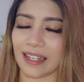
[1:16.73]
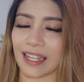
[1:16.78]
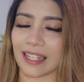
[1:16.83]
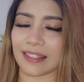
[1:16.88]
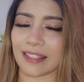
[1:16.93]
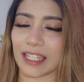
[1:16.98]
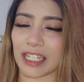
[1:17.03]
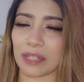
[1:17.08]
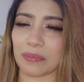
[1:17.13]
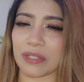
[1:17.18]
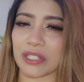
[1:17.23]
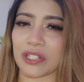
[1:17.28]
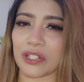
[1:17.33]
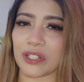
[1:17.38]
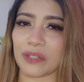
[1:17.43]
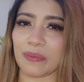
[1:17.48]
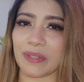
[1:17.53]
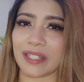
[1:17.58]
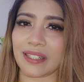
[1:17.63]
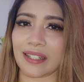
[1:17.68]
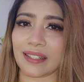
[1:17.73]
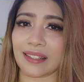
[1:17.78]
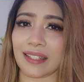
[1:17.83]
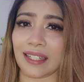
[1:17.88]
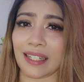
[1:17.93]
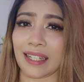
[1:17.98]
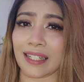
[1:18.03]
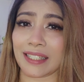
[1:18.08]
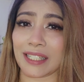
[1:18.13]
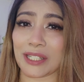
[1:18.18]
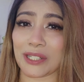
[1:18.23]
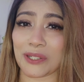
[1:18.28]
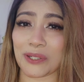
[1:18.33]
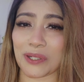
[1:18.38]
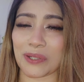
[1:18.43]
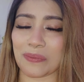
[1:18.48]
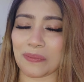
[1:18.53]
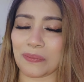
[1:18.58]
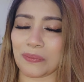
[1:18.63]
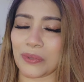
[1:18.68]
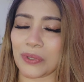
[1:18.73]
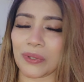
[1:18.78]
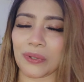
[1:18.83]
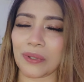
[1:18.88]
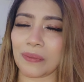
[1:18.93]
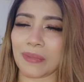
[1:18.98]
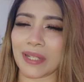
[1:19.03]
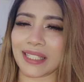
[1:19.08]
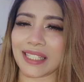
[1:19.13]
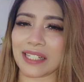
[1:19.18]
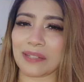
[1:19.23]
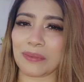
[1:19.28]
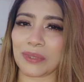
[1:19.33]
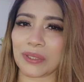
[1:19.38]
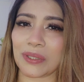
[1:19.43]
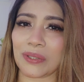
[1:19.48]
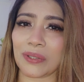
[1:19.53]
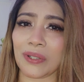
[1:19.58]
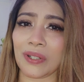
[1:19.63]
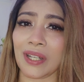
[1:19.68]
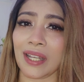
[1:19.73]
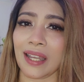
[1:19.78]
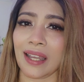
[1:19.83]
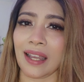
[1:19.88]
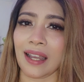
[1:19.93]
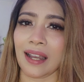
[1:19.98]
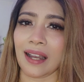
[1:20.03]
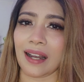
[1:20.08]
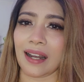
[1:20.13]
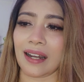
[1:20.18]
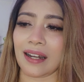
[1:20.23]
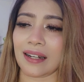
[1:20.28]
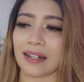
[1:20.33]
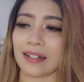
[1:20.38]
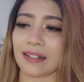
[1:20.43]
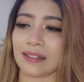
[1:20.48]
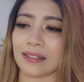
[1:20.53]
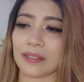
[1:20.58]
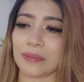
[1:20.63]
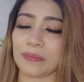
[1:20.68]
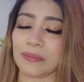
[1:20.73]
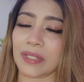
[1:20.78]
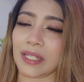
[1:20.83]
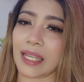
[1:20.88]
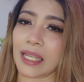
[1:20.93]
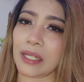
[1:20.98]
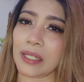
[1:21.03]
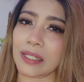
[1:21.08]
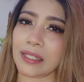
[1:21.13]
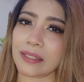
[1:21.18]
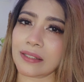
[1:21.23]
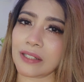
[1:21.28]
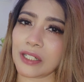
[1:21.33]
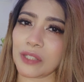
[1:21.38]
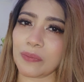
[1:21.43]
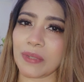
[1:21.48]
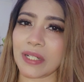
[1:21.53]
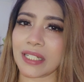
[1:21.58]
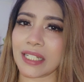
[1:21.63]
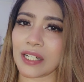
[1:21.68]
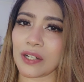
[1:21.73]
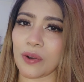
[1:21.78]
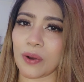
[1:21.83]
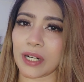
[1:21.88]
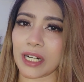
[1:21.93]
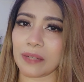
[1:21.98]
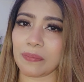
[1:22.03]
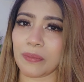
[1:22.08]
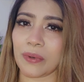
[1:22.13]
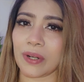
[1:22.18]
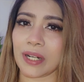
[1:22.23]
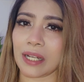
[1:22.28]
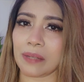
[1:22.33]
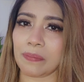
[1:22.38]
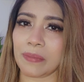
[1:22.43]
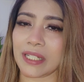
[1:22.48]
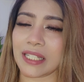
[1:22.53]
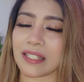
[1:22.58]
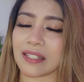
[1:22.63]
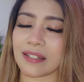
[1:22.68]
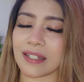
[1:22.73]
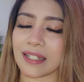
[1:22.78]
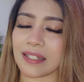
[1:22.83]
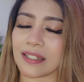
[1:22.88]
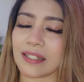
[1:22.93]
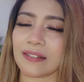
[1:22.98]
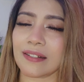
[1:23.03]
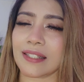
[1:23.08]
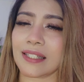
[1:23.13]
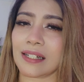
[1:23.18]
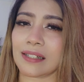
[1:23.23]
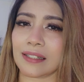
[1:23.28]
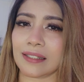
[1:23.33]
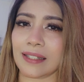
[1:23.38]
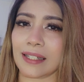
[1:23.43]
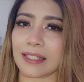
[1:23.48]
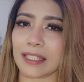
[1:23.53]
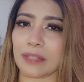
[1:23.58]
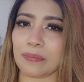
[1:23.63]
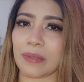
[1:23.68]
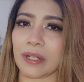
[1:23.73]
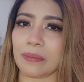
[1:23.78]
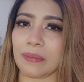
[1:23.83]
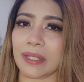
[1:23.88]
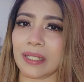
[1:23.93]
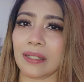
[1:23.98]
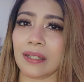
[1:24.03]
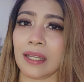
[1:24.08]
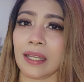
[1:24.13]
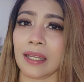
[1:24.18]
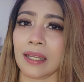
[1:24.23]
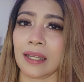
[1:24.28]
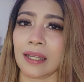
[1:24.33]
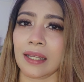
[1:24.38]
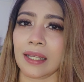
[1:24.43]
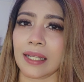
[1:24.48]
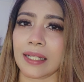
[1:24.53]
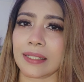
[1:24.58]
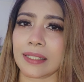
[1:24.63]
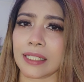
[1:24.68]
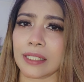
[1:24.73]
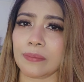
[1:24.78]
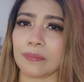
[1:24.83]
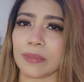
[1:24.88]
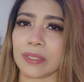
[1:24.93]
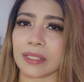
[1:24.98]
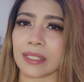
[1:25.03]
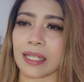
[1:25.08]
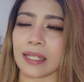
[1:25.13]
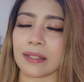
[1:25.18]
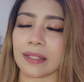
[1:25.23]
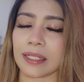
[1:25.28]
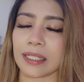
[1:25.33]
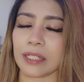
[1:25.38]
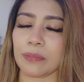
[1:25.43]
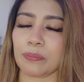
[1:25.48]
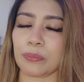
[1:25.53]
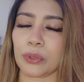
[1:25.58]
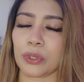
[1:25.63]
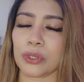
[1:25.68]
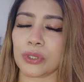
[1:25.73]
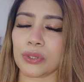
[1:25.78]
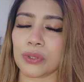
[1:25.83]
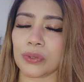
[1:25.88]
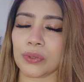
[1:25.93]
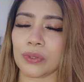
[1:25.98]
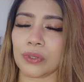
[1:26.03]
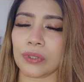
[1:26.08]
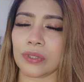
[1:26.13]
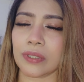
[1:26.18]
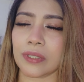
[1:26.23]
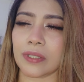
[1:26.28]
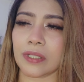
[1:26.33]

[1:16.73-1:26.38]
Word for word: এই থেরাপি ট্রিটমেন্টটাতে এটি সম্পূর্ণ ব্যথামুক্ত আর এই ট্রিটমেন্টটা করার পর আপনি ইনস্ট্যান্টলি রেজাল্টটা দেখতে পাবেন এটি স্কিনটাকে প্রচুর